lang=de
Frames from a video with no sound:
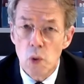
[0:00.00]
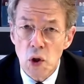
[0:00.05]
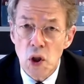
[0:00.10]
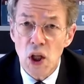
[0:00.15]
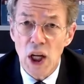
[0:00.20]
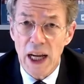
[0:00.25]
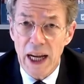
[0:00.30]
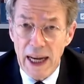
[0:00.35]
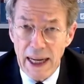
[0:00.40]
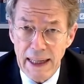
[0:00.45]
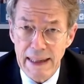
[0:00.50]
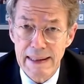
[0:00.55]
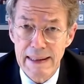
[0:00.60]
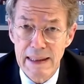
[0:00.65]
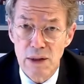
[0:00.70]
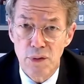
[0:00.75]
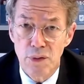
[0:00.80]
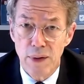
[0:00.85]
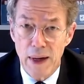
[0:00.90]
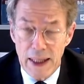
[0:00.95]
des
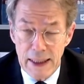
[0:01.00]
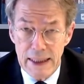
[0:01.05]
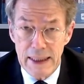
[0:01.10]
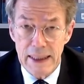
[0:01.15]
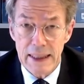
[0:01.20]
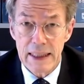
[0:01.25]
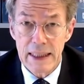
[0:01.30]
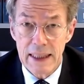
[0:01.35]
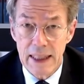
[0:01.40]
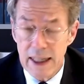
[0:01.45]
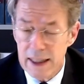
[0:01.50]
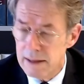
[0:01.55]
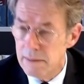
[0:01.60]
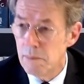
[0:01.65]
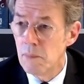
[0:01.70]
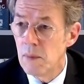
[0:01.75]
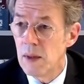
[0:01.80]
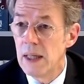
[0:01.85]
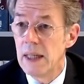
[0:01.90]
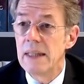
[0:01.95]
Grundrechts fallen
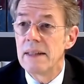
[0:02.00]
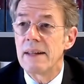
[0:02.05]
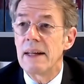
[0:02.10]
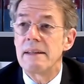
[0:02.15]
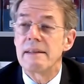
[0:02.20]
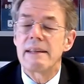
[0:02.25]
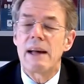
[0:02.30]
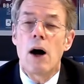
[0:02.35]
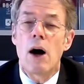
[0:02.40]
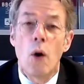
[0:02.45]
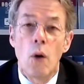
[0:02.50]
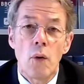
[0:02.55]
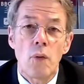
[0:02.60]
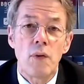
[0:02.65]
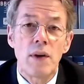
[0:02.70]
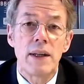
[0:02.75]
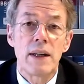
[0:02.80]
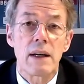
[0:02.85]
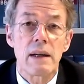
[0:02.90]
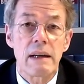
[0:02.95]
kann, dann ist
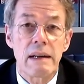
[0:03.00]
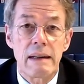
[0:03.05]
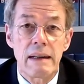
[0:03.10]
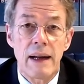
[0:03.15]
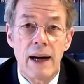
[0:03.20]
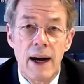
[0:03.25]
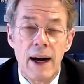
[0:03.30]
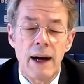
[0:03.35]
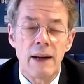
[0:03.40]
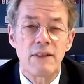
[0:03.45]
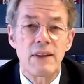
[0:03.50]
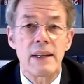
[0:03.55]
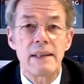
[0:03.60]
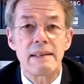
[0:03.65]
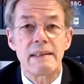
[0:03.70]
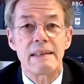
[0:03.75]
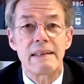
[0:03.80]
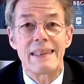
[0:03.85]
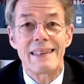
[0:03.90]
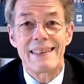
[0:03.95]
auch wieder klar,
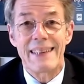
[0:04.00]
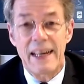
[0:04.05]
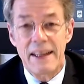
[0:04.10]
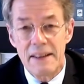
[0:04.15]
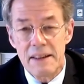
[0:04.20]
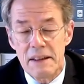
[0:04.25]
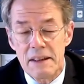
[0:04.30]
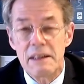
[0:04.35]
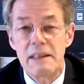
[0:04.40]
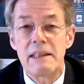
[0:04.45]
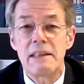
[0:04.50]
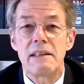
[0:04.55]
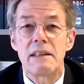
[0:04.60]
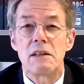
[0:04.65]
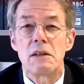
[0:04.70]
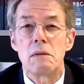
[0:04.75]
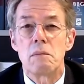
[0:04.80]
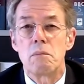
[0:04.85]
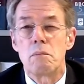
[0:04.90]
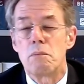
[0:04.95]
dass dann
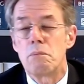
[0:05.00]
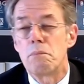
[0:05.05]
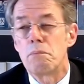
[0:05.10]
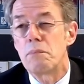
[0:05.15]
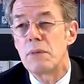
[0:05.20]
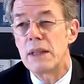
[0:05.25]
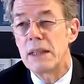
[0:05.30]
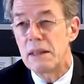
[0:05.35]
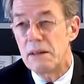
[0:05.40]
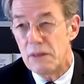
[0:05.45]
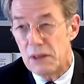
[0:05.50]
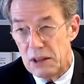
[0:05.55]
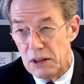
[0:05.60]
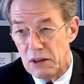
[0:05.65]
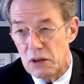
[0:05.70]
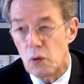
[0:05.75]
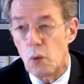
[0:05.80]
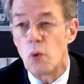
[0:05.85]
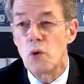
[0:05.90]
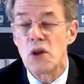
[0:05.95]
diese die,
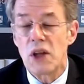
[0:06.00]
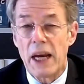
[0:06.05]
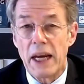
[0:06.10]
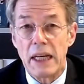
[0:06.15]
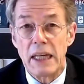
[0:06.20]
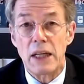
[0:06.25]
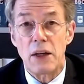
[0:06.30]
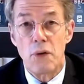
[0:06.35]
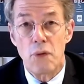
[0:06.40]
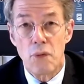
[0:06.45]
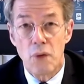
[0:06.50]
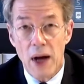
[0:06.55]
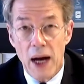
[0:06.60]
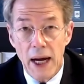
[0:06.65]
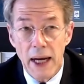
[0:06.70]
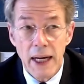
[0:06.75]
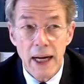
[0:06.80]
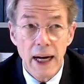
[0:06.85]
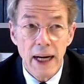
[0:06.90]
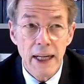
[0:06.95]
diese grundrechtliche
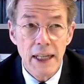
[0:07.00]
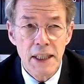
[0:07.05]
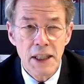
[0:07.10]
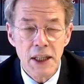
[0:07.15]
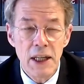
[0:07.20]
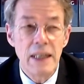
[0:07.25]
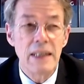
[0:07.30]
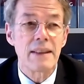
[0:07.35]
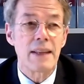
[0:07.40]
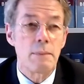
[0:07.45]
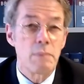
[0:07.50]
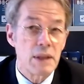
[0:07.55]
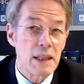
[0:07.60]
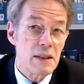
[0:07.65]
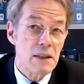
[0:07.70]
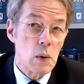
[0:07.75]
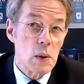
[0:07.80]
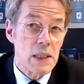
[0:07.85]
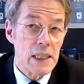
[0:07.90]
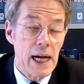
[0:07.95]
Freiheit,
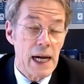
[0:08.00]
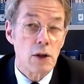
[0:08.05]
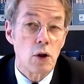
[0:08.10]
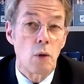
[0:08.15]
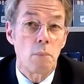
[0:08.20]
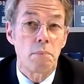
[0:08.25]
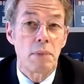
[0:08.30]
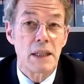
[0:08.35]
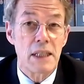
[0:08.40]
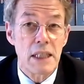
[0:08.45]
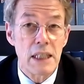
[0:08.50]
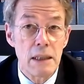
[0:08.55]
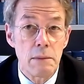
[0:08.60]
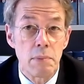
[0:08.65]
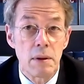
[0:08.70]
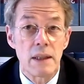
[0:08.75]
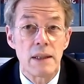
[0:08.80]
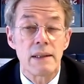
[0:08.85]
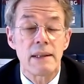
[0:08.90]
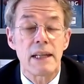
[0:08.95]
damit das sozial
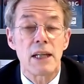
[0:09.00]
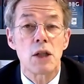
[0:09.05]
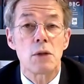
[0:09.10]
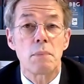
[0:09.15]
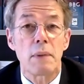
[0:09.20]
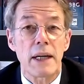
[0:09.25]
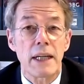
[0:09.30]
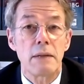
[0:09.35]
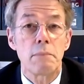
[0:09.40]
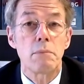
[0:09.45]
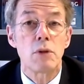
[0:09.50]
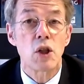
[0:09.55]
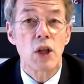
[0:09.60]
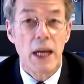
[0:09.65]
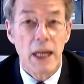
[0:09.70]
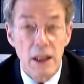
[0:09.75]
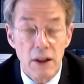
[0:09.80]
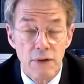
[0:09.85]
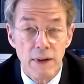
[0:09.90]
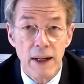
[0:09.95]
kompatibel ist, entsprechend
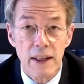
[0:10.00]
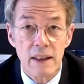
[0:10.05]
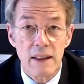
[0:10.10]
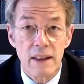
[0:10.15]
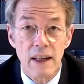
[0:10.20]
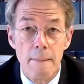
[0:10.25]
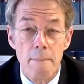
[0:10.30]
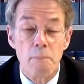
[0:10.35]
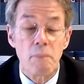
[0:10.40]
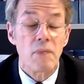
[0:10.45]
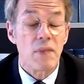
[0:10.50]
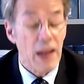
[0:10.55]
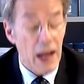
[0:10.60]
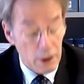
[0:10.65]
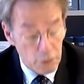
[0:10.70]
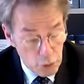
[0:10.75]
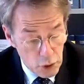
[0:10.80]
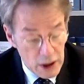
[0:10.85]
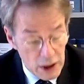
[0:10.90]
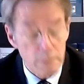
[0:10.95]
beschränkt werden kann.
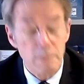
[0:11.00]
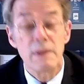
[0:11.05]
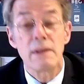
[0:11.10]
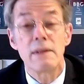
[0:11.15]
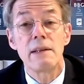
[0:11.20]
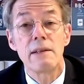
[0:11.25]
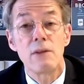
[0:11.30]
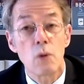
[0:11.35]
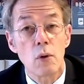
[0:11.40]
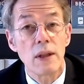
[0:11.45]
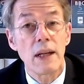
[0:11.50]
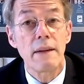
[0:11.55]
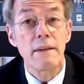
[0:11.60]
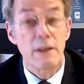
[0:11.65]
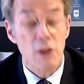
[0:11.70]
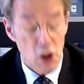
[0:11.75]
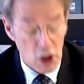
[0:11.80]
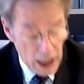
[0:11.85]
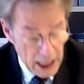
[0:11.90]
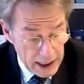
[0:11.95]
Dafür gibt es die
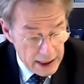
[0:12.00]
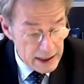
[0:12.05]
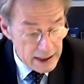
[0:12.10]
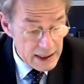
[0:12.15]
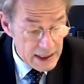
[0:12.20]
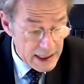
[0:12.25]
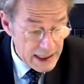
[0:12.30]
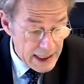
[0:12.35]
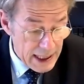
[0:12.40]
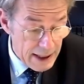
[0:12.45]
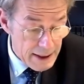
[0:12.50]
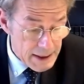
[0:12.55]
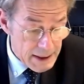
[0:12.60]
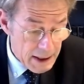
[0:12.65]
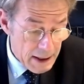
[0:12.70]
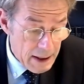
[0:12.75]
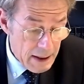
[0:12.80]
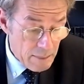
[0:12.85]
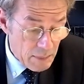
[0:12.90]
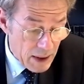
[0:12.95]
sogenannte
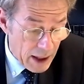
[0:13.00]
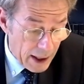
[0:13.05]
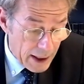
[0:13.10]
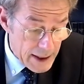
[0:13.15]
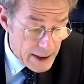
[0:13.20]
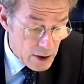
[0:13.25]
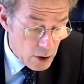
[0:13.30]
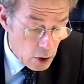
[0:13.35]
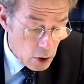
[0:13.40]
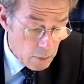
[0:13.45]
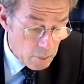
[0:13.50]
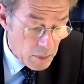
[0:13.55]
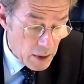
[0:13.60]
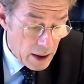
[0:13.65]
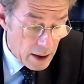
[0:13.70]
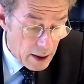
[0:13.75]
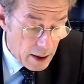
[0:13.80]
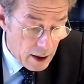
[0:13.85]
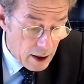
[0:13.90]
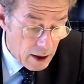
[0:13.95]
Schrankentrias,
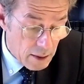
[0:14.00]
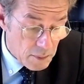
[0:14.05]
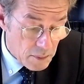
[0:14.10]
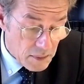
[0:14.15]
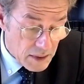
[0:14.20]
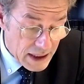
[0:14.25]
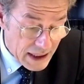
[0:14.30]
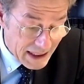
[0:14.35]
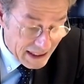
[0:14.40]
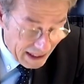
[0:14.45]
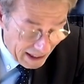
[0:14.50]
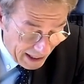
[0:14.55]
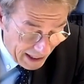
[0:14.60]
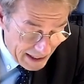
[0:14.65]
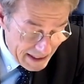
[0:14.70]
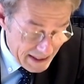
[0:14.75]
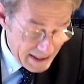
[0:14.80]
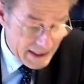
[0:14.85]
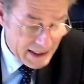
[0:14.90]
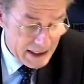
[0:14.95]
also ähm, die
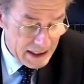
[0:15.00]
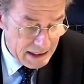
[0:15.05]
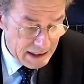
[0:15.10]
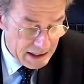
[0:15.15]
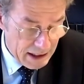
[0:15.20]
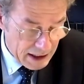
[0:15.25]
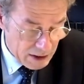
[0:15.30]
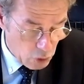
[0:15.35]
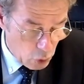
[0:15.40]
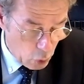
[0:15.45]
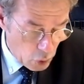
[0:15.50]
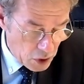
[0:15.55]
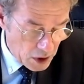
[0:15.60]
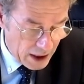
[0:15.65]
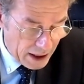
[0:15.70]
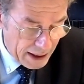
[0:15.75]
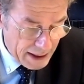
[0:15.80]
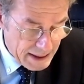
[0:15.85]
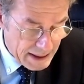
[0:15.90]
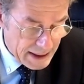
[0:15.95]
Grenze dieser
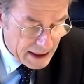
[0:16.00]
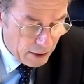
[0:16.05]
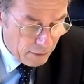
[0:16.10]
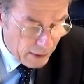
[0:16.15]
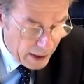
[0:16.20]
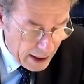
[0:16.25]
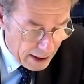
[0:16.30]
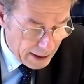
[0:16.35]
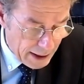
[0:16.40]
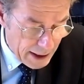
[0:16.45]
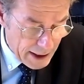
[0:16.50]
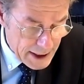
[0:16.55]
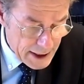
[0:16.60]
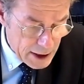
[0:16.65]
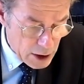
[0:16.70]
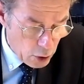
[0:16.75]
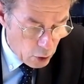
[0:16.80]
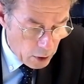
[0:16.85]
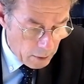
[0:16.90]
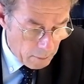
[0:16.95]

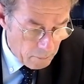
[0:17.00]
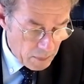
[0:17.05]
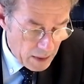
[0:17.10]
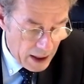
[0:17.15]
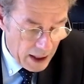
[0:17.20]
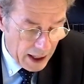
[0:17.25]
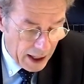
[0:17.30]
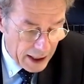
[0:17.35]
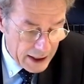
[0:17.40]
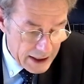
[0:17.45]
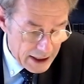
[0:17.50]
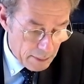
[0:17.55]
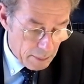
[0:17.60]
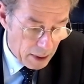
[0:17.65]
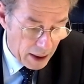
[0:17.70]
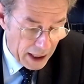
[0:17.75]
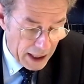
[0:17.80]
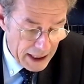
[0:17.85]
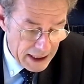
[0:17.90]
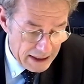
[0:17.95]
Grundrechtsgewährleistung an
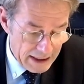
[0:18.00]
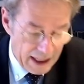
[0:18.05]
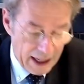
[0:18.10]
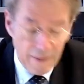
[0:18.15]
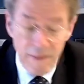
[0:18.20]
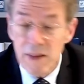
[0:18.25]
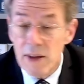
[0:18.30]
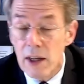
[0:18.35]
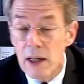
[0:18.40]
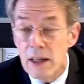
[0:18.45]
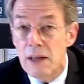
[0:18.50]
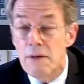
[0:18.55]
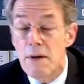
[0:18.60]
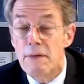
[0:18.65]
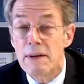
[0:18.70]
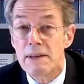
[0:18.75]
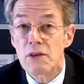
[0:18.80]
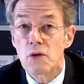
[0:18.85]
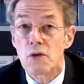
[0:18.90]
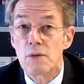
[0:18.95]
dem Recht anderer,
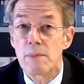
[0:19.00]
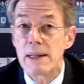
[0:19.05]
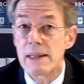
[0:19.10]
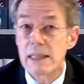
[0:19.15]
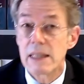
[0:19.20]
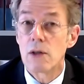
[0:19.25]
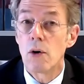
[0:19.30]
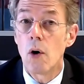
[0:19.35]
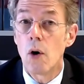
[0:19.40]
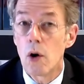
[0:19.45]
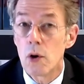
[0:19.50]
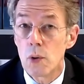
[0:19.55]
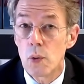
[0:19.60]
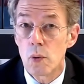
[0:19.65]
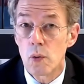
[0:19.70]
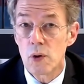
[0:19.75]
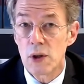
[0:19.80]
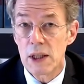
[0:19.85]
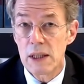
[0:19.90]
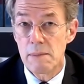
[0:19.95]
der verfassungsmäßigen
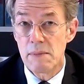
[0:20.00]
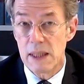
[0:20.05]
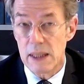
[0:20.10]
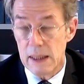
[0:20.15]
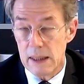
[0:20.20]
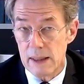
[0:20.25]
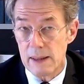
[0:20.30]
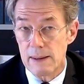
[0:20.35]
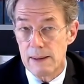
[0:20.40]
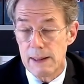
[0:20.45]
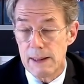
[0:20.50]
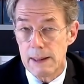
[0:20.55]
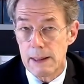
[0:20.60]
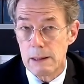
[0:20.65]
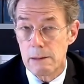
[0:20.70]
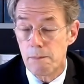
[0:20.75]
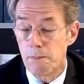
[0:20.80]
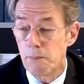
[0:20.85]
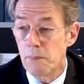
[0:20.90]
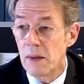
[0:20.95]
Ordnung oder dem
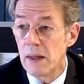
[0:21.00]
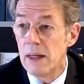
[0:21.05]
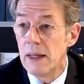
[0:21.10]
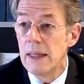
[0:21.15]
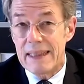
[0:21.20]
Sittengesetz.